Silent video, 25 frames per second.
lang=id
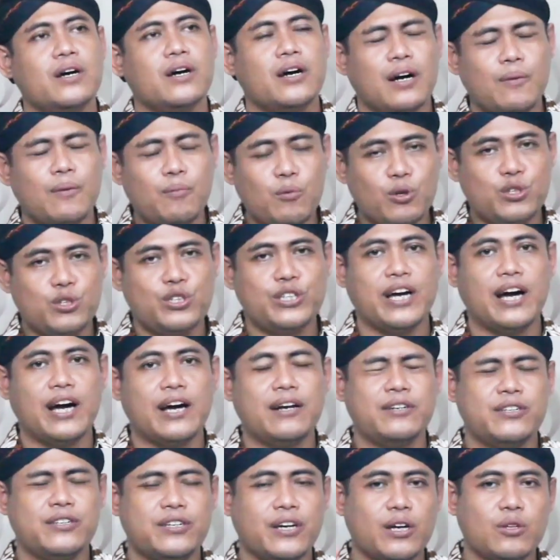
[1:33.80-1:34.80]

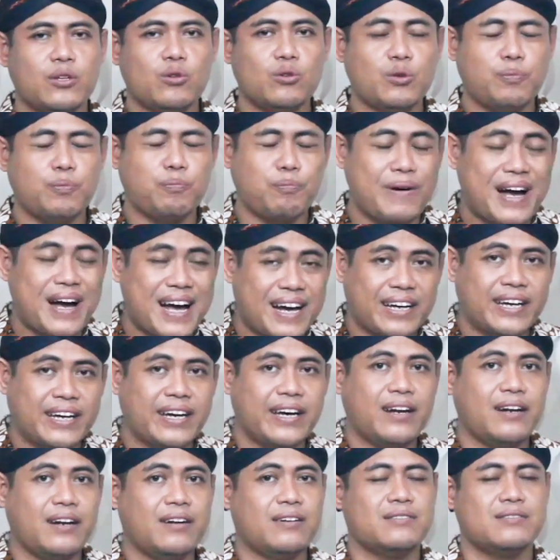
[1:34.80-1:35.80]
Kemudian dia itu
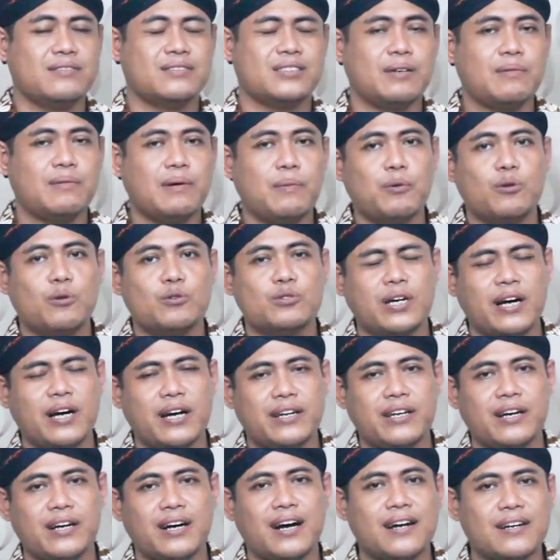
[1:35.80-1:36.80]
dipanggil sama
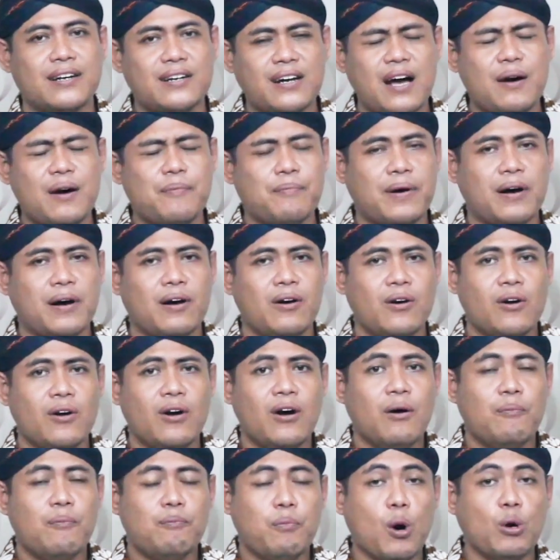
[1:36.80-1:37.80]
perusahaannya karena apa?
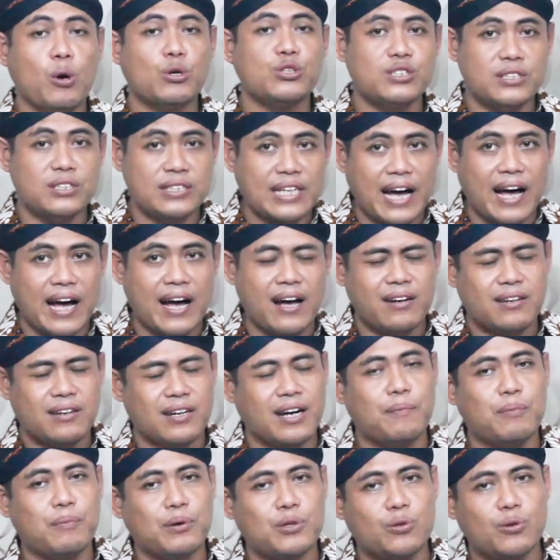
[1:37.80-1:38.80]
Bosnya
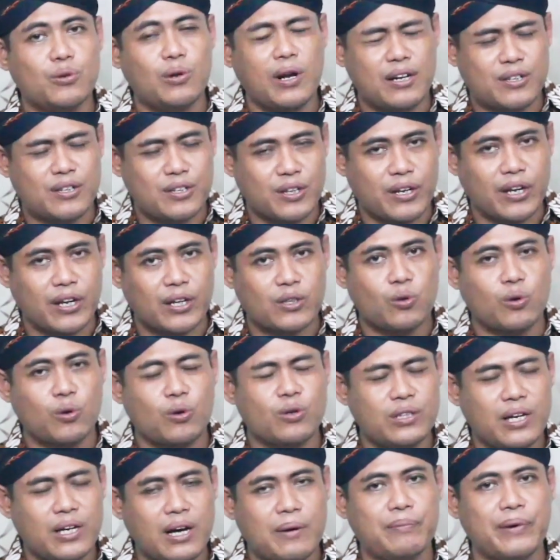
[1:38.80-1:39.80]
kebetulan
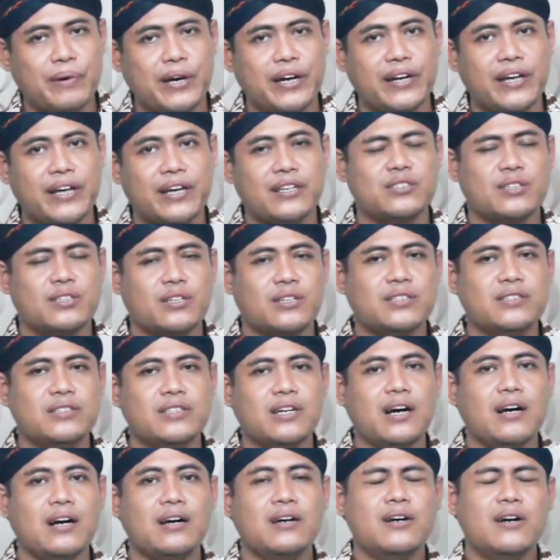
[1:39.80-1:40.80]
direkturnya,
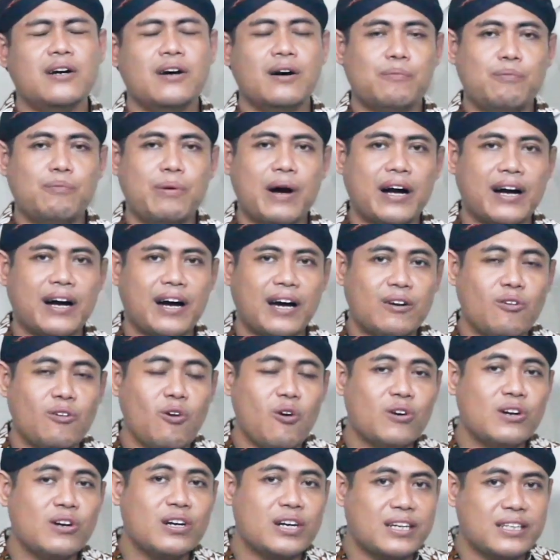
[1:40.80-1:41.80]
manajernya, bahkan
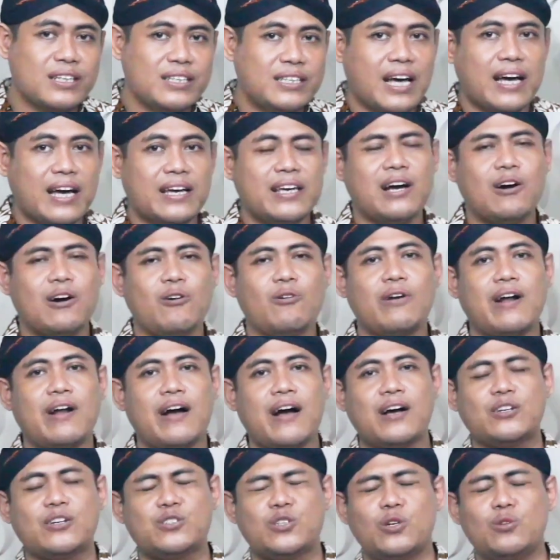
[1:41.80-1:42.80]
ownernya yang
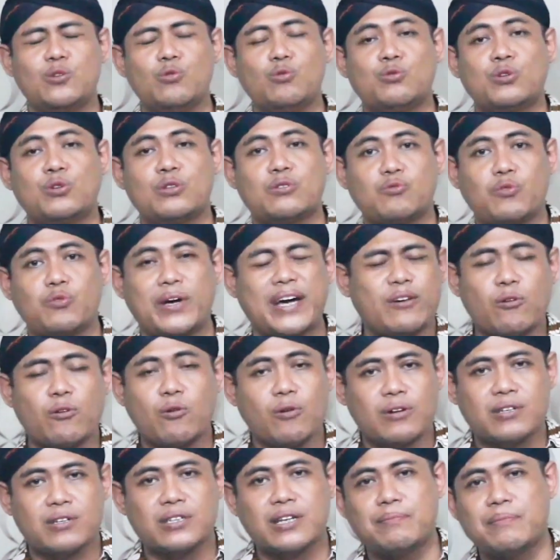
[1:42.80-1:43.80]
orang asing itu
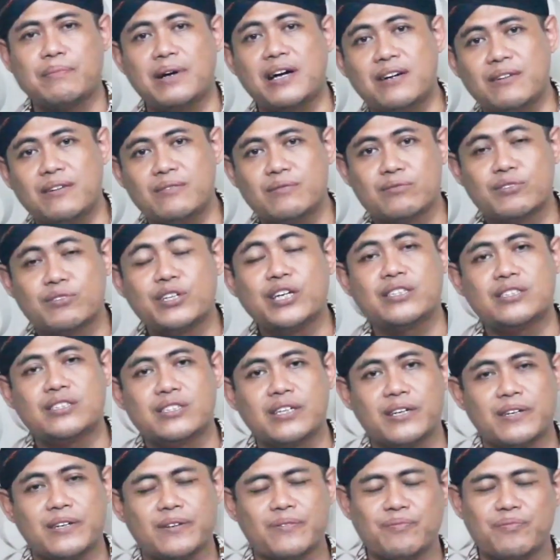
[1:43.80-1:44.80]
diteror sama
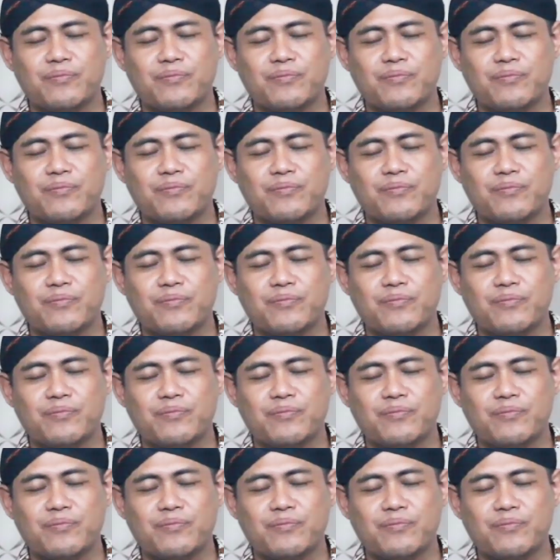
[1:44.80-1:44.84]
DC.